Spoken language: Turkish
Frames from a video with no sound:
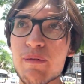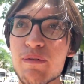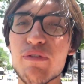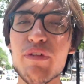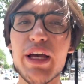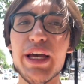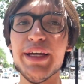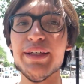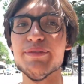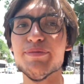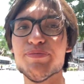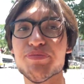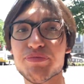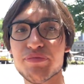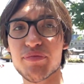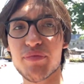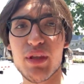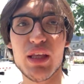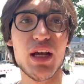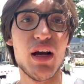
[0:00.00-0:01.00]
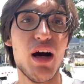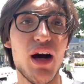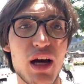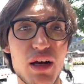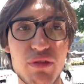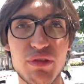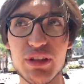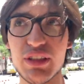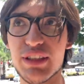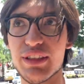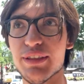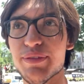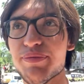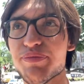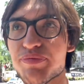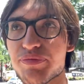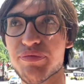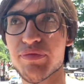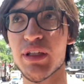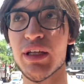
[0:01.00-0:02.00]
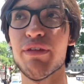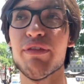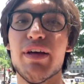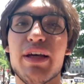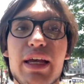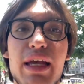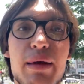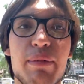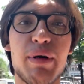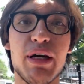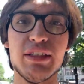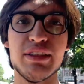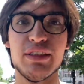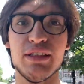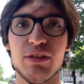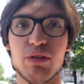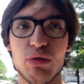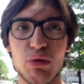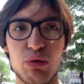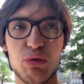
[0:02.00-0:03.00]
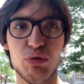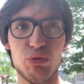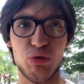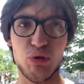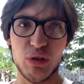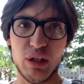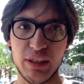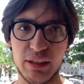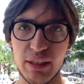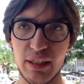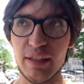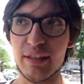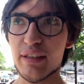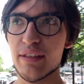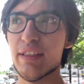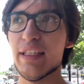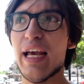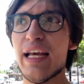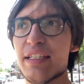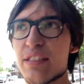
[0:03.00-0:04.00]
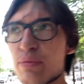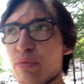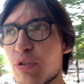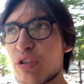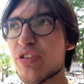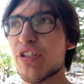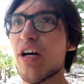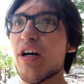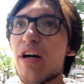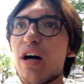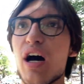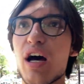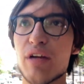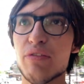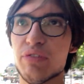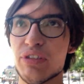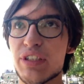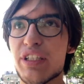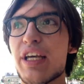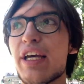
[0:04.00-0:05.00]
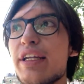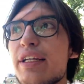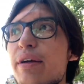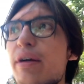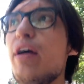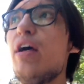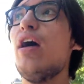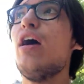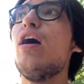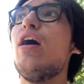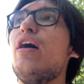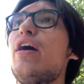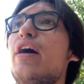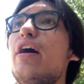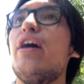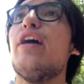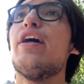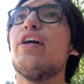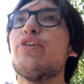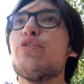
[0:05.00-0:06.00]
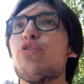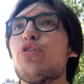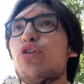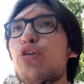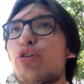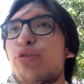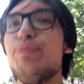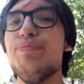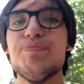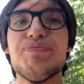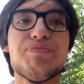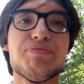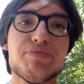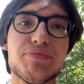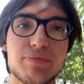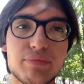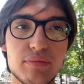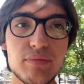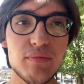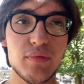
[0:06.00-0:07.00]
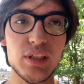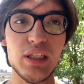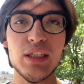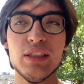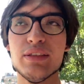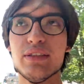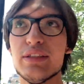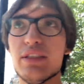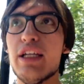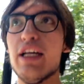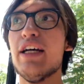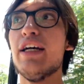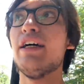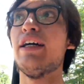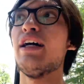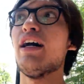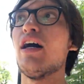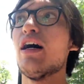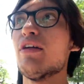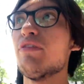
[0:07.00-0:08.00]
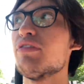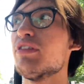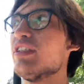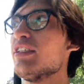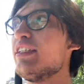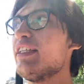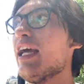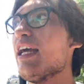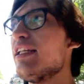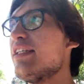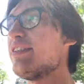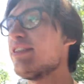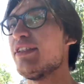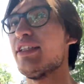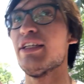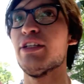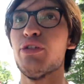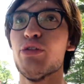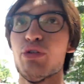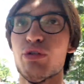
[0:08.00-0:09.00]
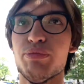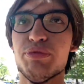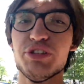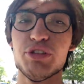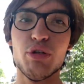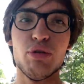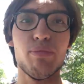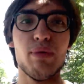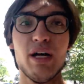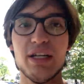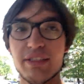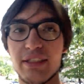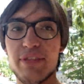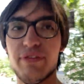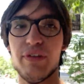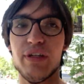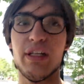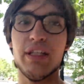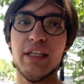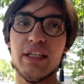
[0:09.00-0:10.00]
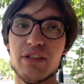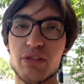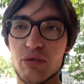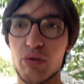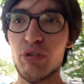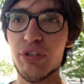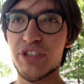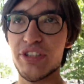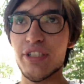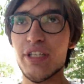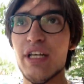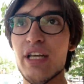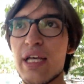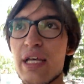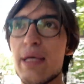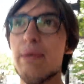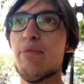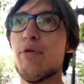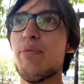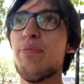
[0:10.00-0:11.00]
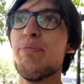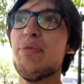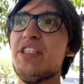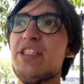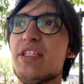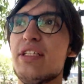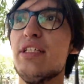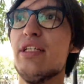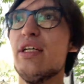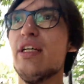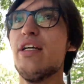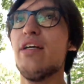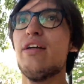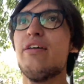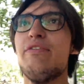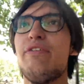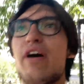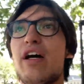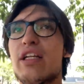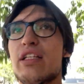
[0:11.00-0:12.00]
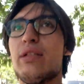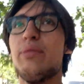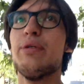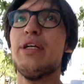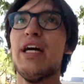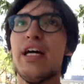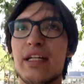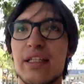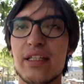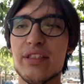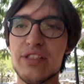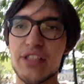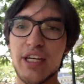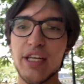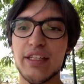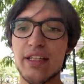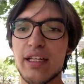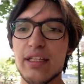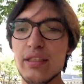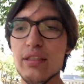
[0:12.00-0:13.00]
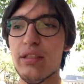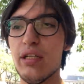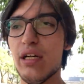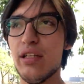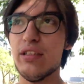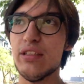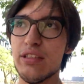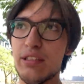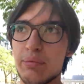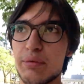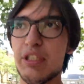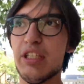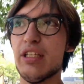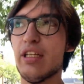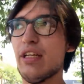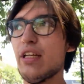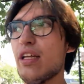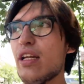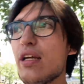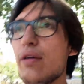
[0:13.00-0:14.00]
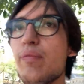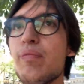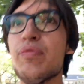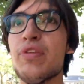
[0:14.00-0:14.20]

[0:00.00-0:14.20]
Ve Harvard'ın ve MIT'nin olduğu sokaklarda. Gerçi burası Harvard yani. Ee, yürüyorum. Ee, Harvard'ın kendisine gidiyorum. İşte o mağazayı falan gezdik. Orası e, bir tık farklı bir yerde şeyden anladığım kadarıyla.